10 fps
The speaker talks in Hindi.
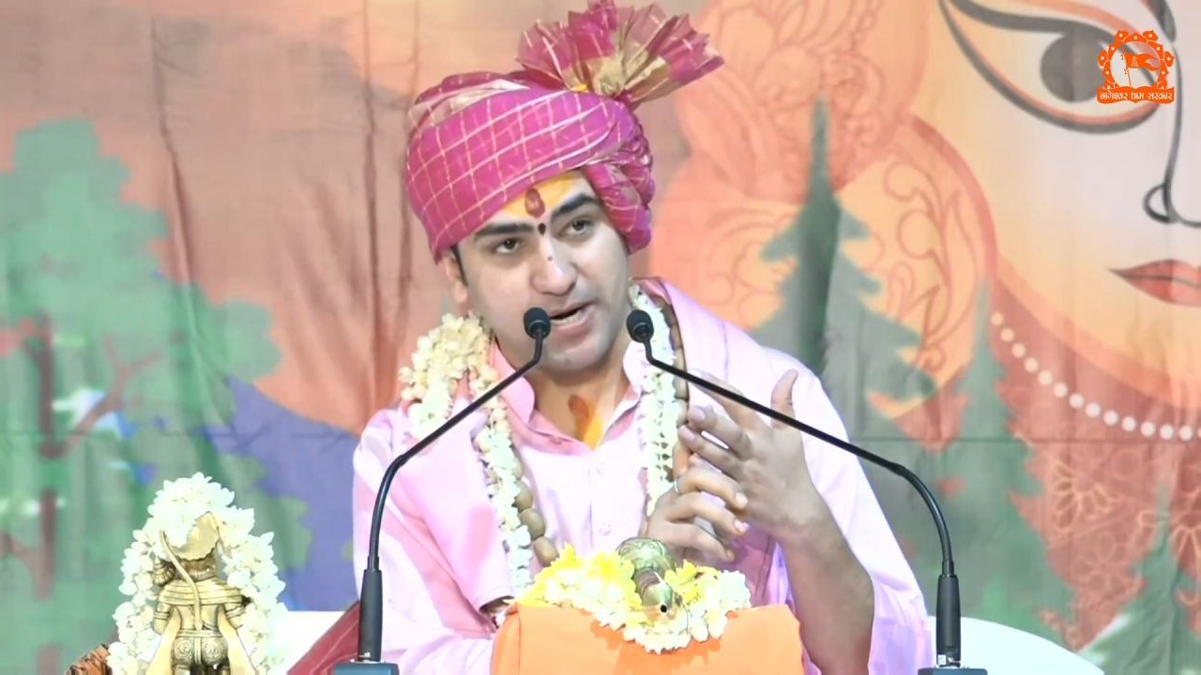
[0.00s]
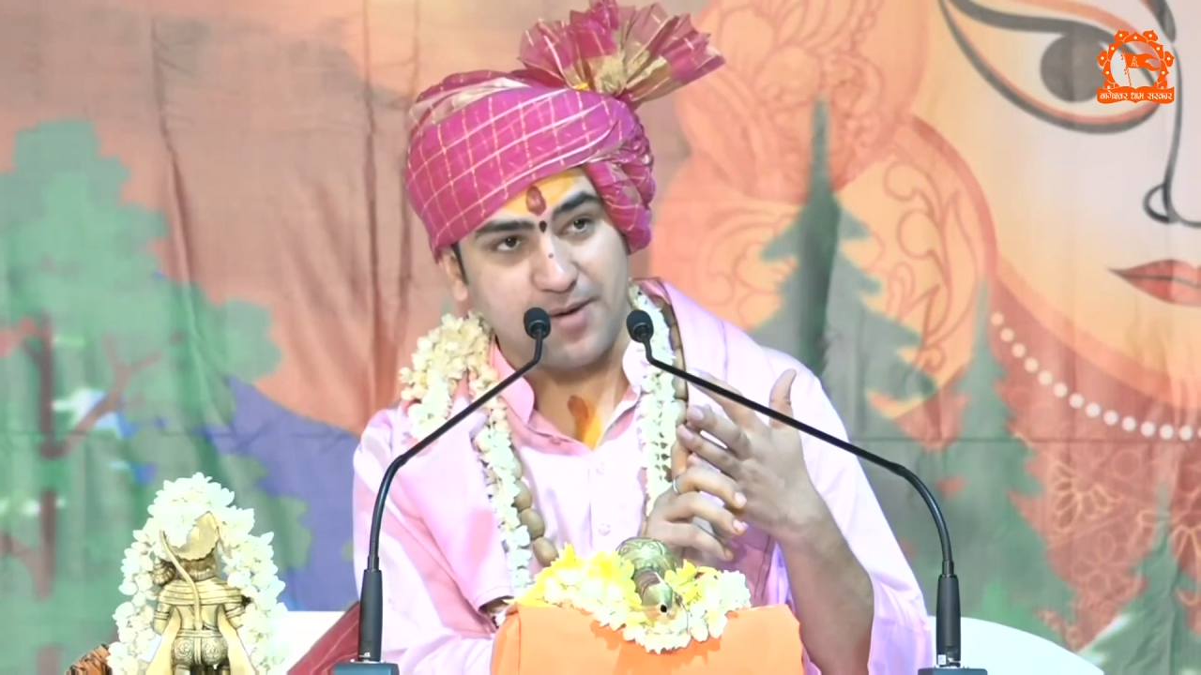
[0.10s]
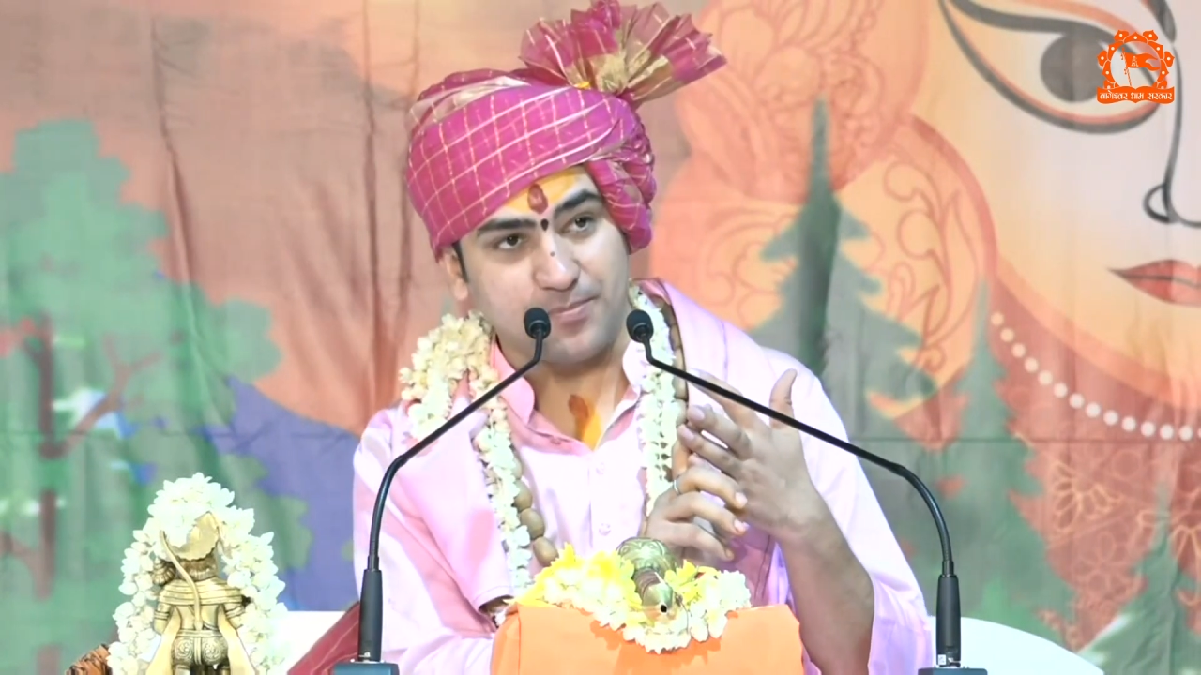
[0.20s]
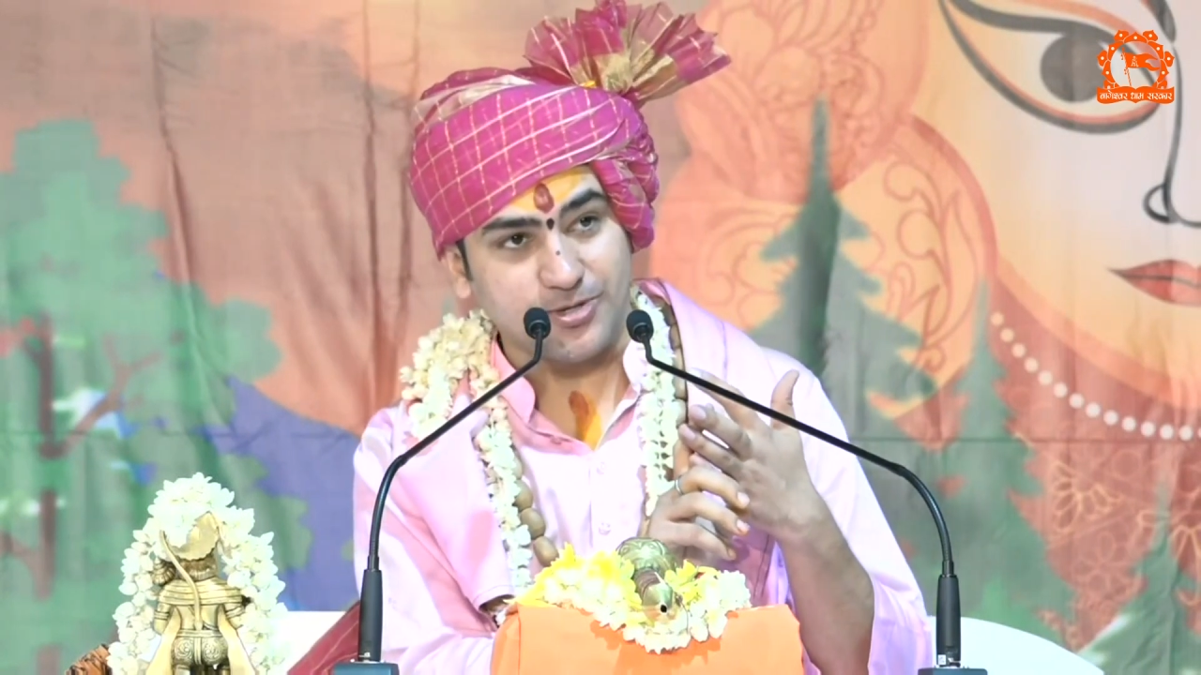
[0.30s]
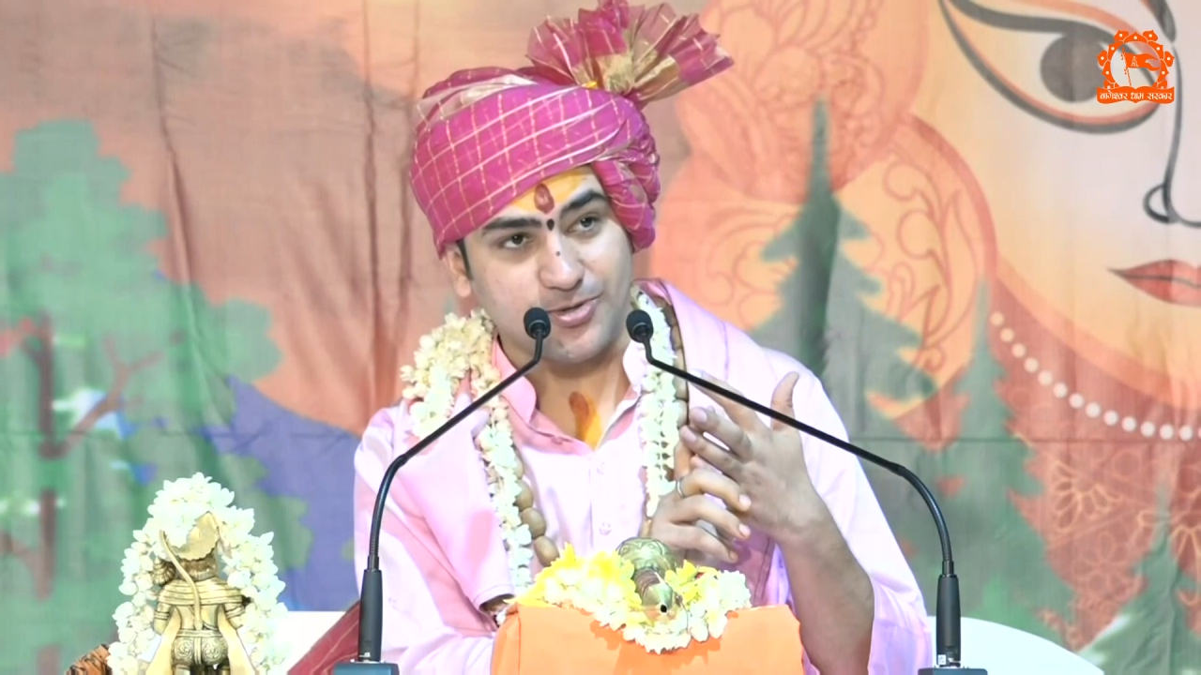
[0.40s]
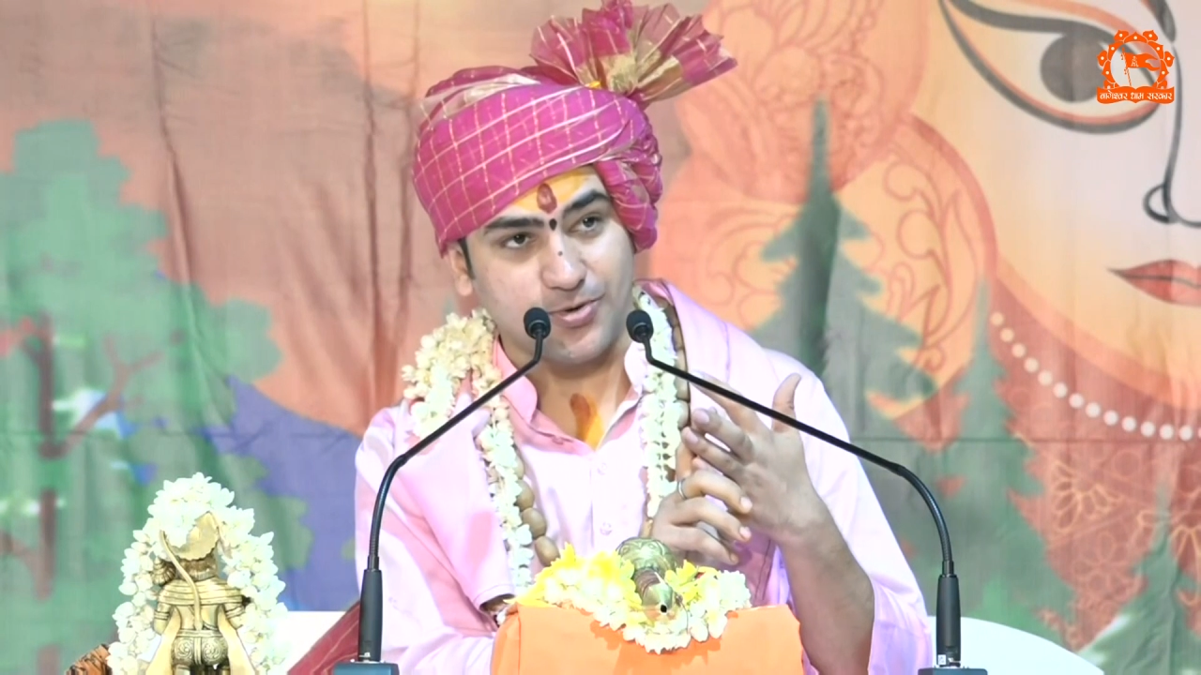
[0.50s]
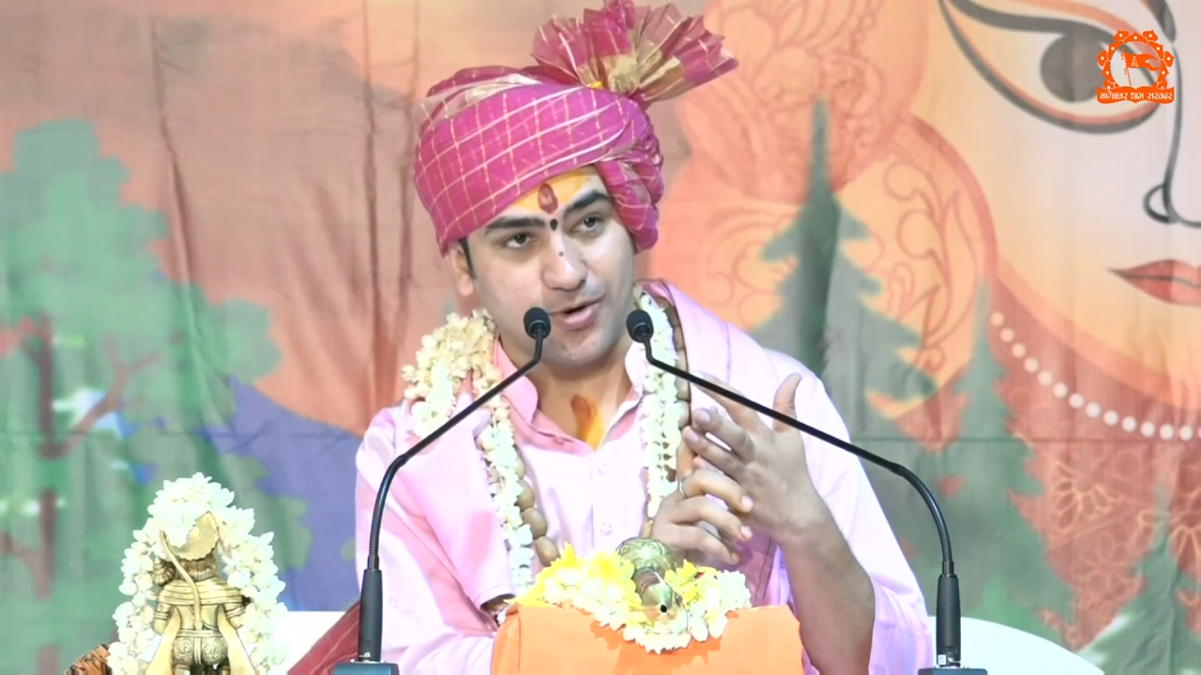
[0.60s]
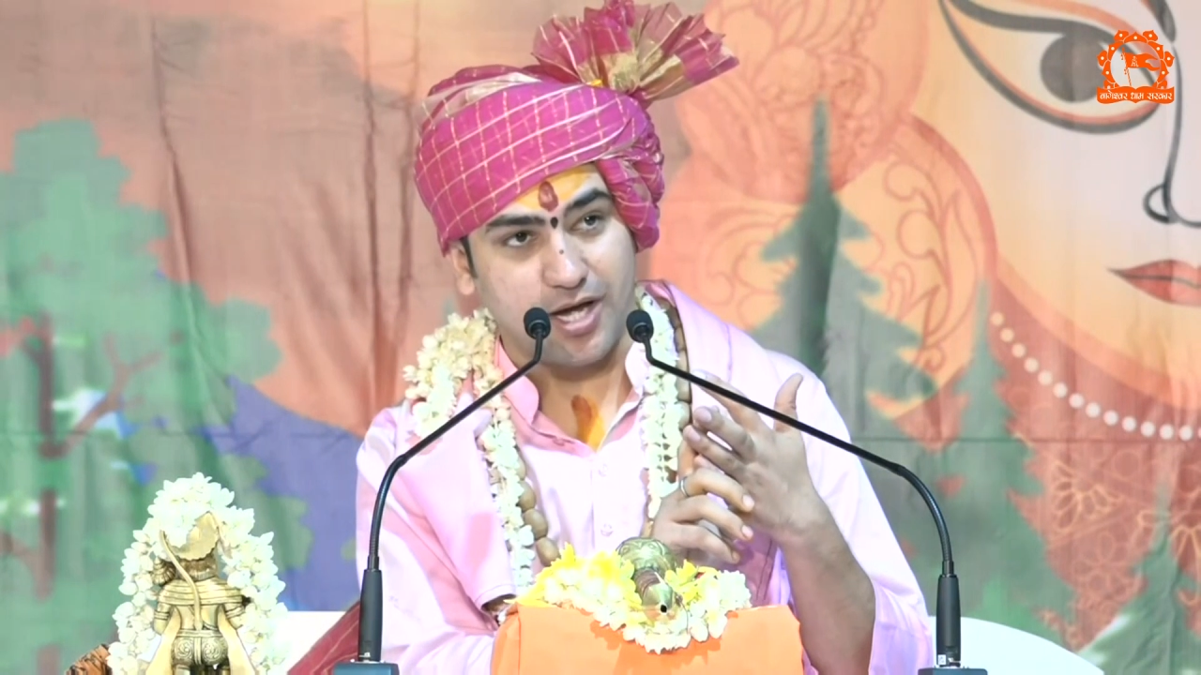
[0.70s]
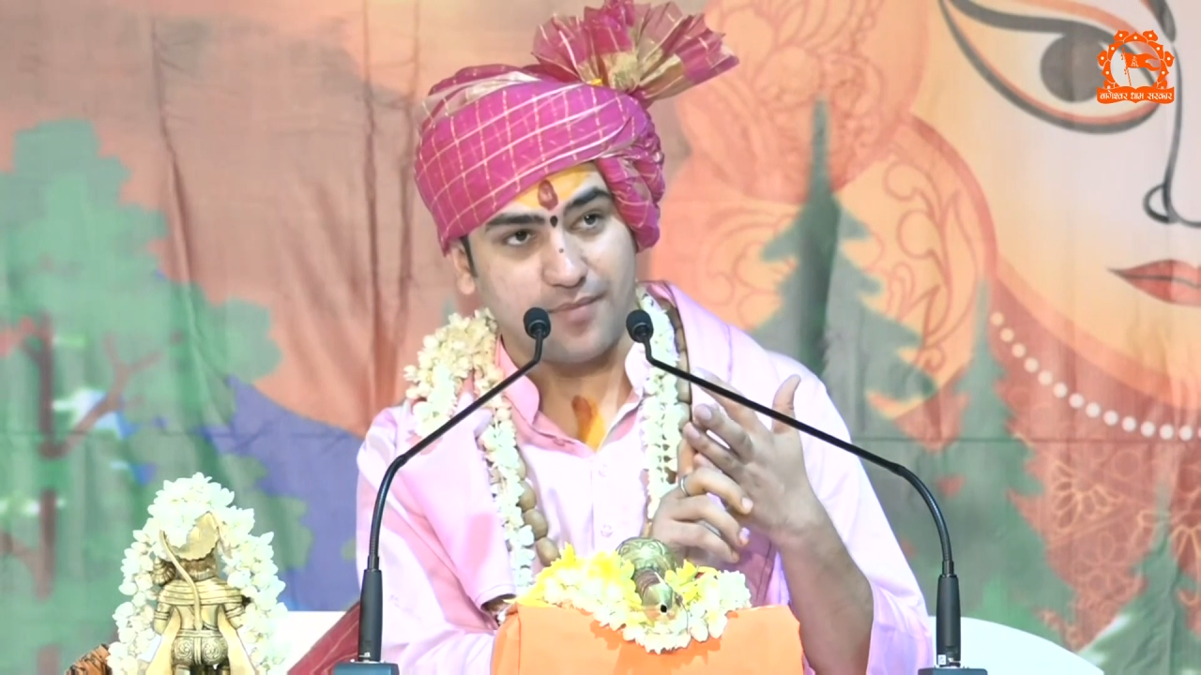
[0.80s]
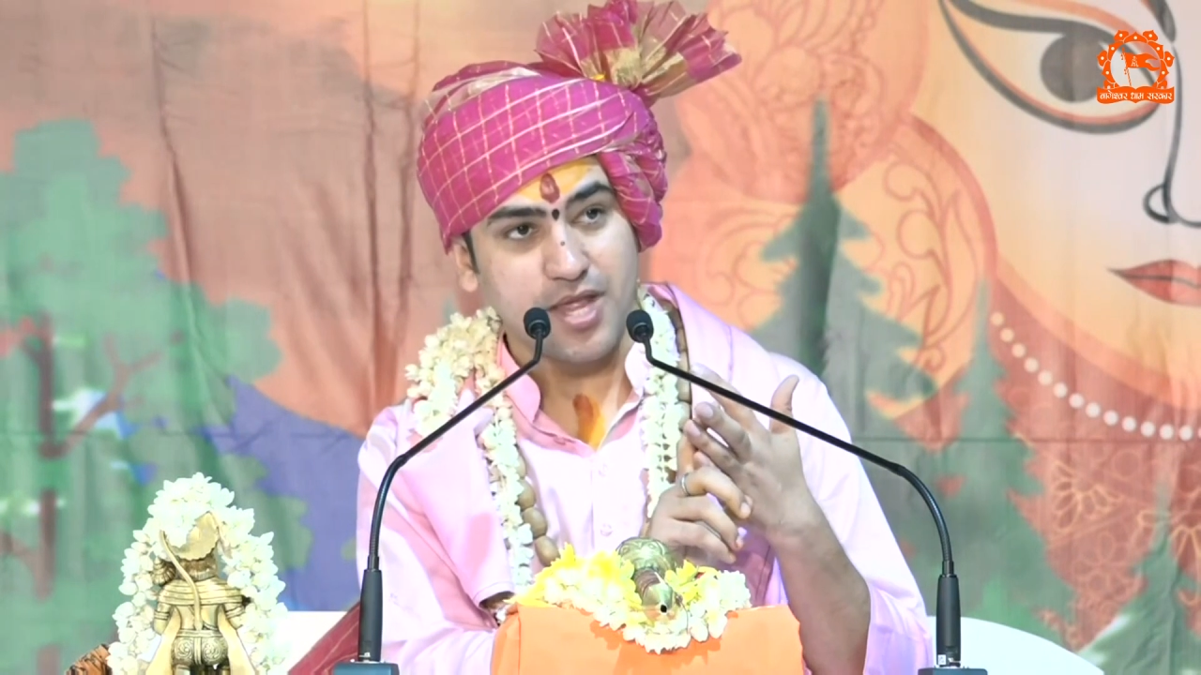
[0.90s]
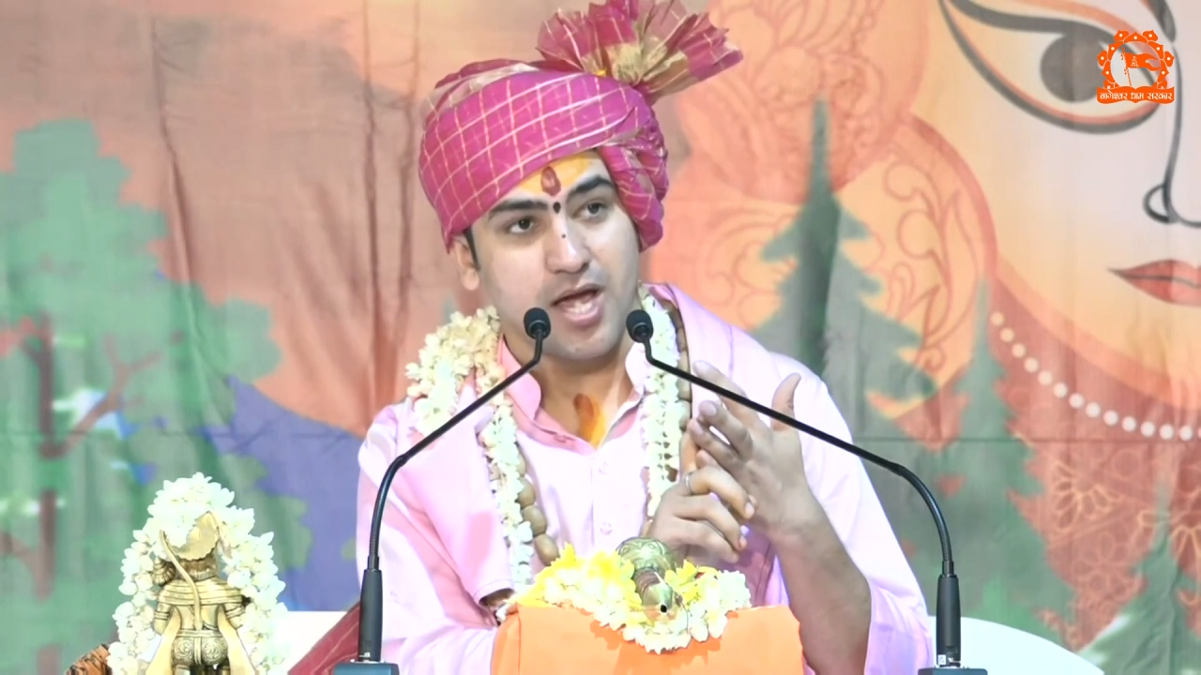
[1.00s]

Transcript: प्रणाम किसको है